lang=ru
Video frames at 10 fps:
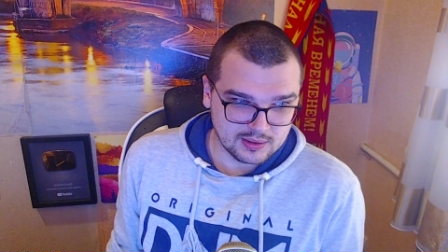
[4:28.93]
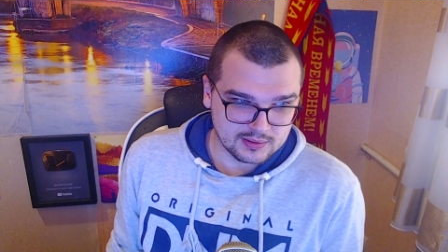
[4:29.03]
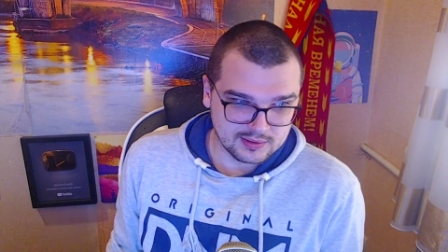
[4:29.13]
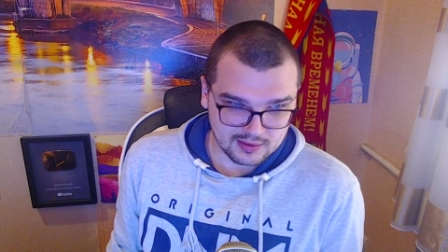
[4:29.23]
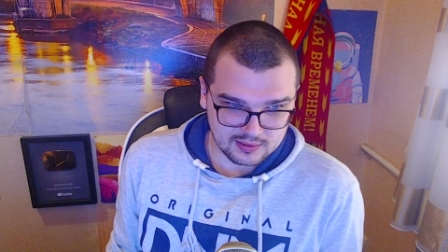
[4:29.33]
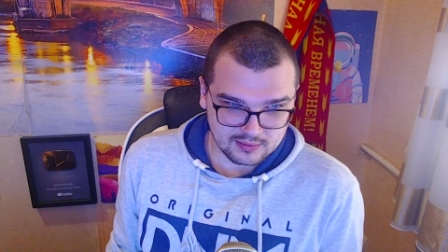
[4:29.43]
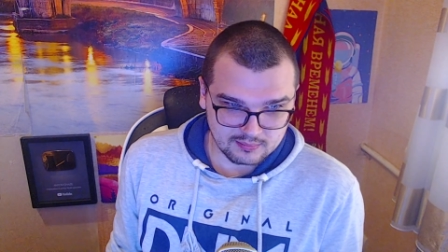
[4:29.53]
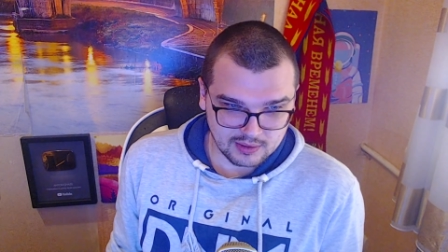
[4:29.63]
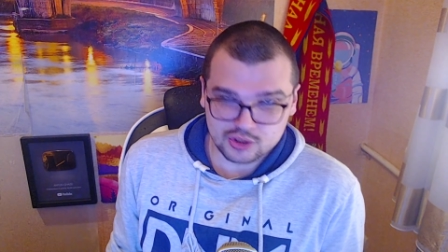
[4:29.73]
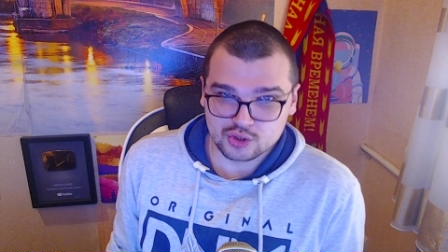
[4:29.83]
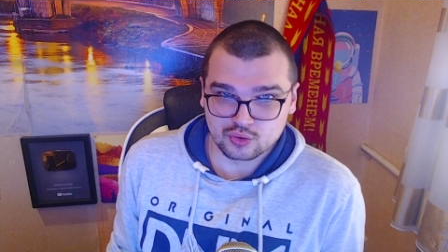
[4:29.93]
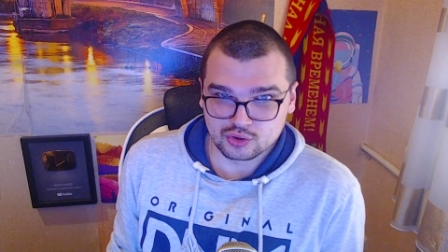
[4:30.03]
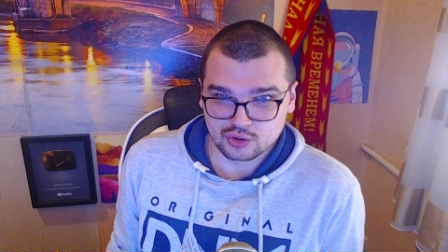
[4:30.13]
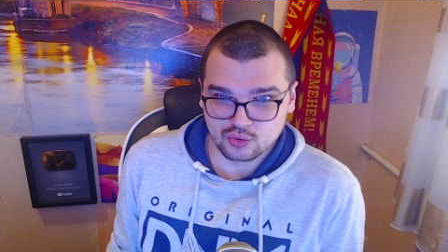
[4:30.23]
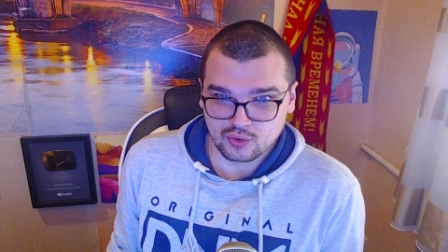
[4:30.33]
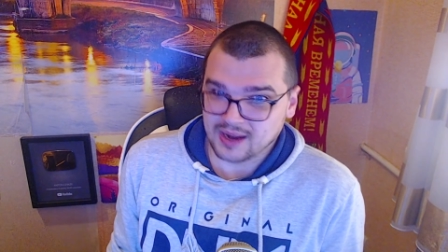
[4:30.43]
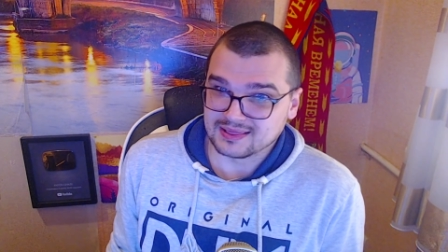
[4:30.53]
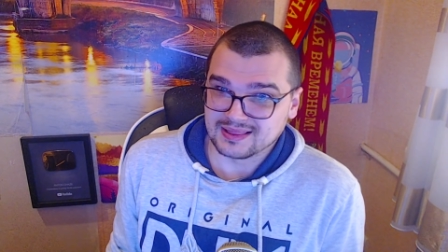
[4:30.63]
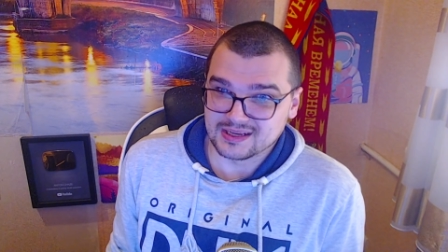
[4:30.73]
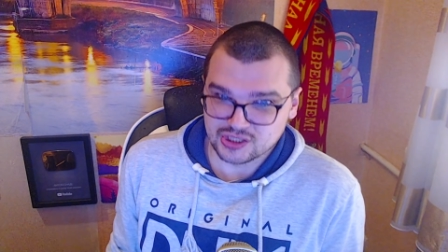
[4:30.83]
на большой срок
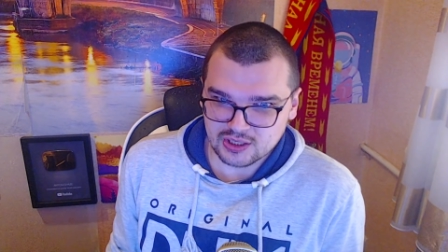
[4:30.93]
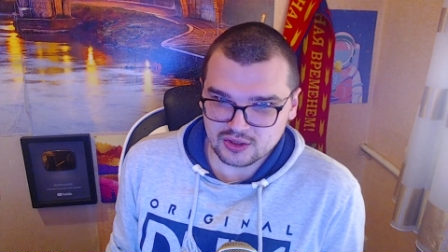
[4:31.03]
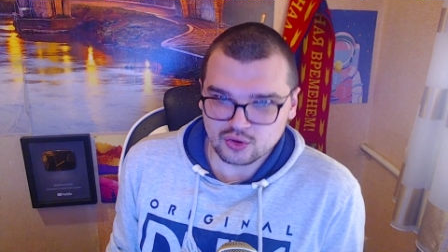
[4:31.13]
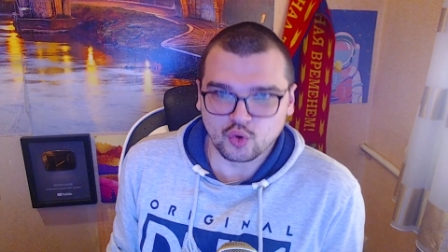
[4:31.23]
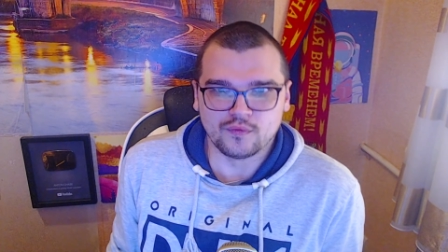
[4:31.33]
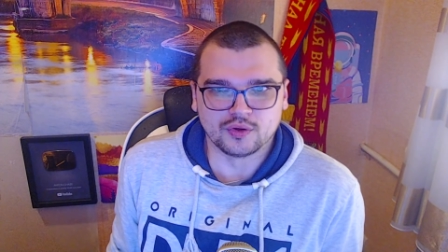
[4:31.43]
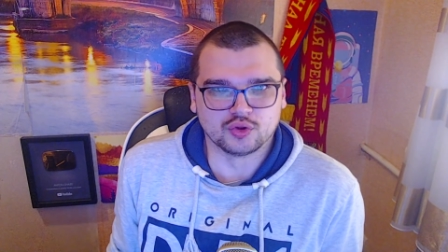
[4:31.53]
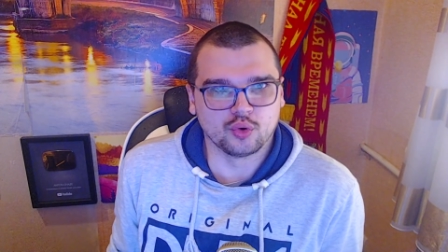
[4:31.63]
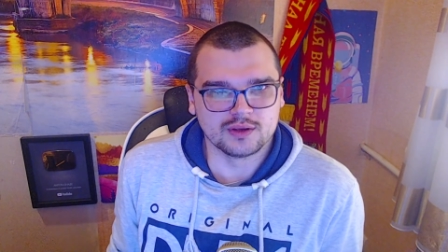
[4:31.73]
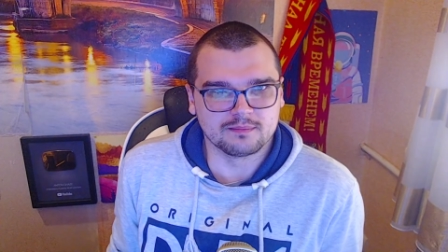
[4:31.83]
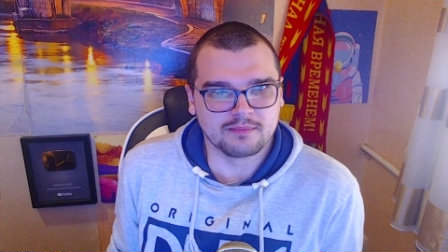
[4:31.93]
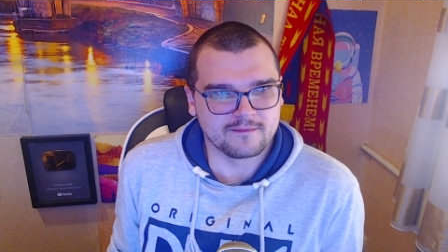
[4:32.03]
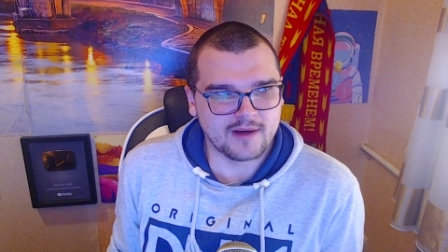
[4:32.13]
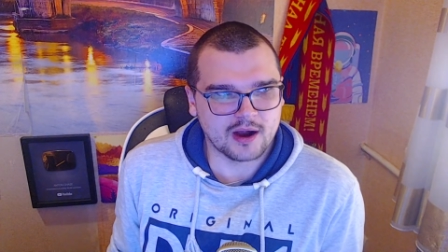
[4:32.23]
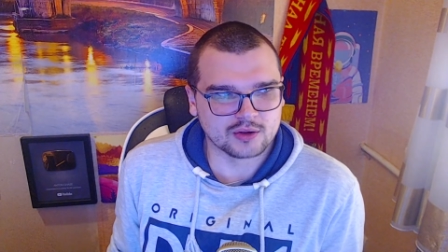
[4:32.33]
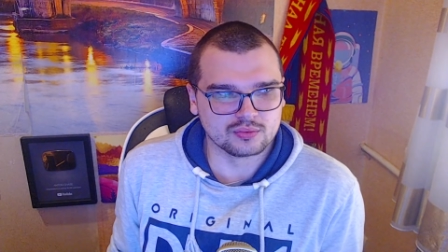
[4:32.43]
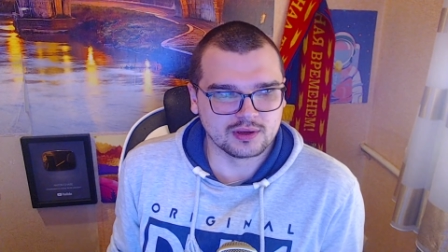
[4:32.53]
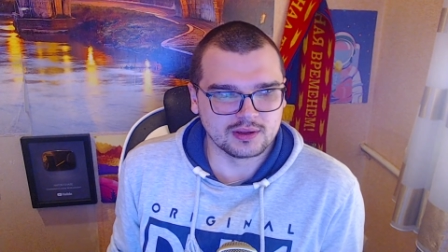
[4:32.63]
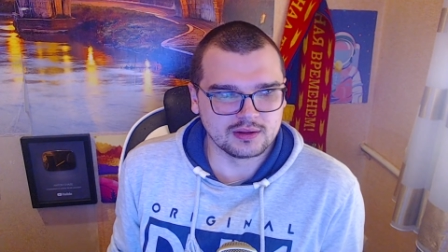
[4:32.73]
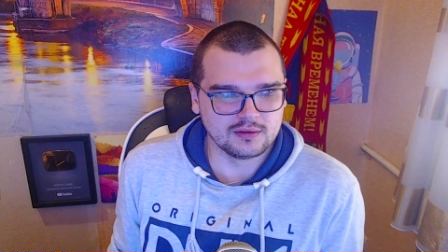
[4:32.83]
отложили, но в итоге по факту-то
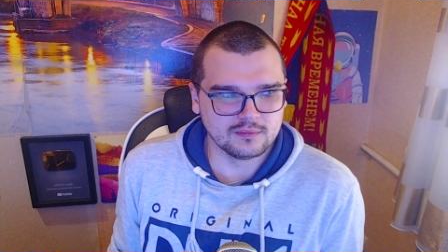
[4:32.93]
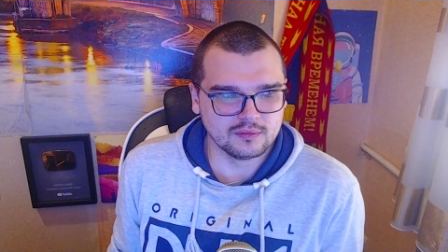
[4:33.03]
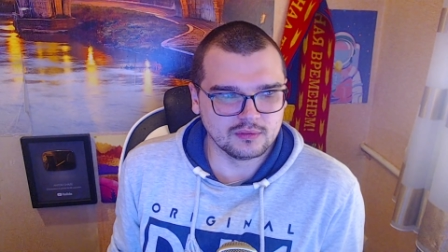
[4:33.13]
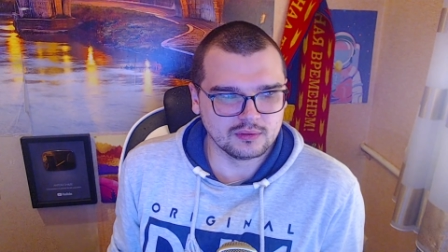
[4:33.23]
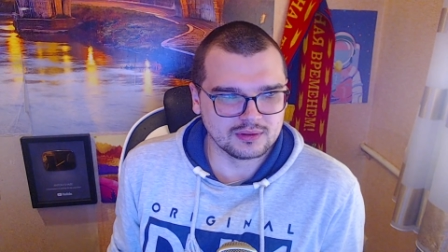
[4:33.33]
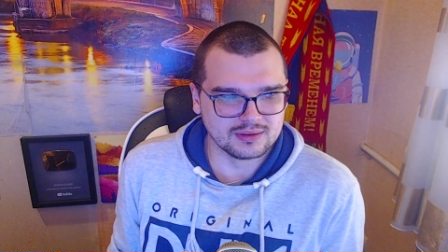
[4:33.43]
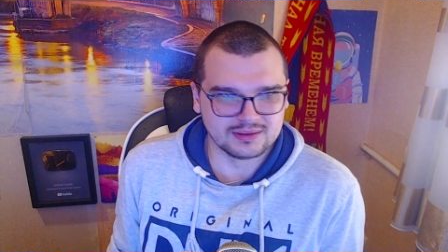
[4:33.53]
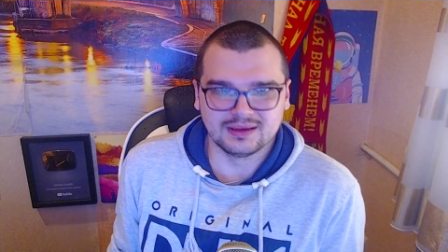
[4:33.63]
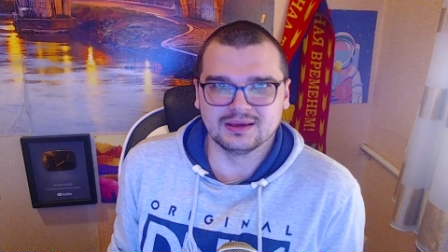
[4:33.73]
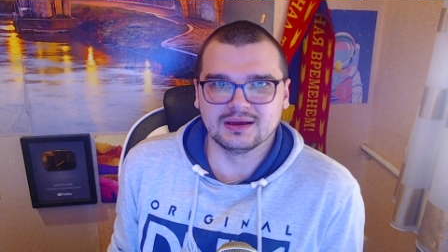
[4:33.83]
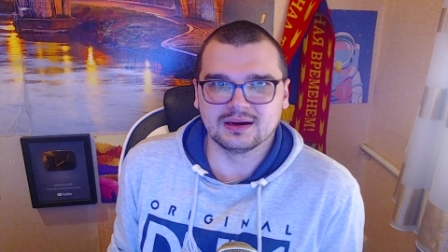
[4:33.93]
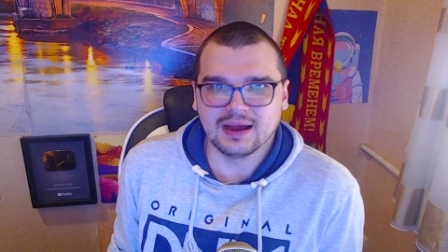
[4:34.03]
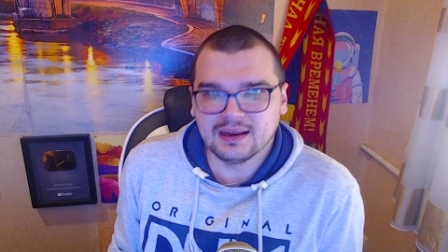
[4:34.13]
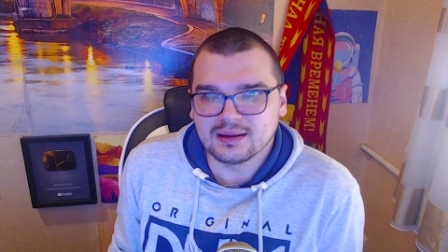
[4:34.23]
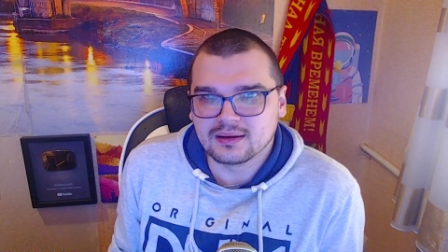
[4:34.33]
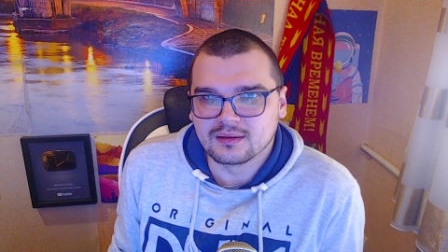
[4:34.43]
они его доиграли.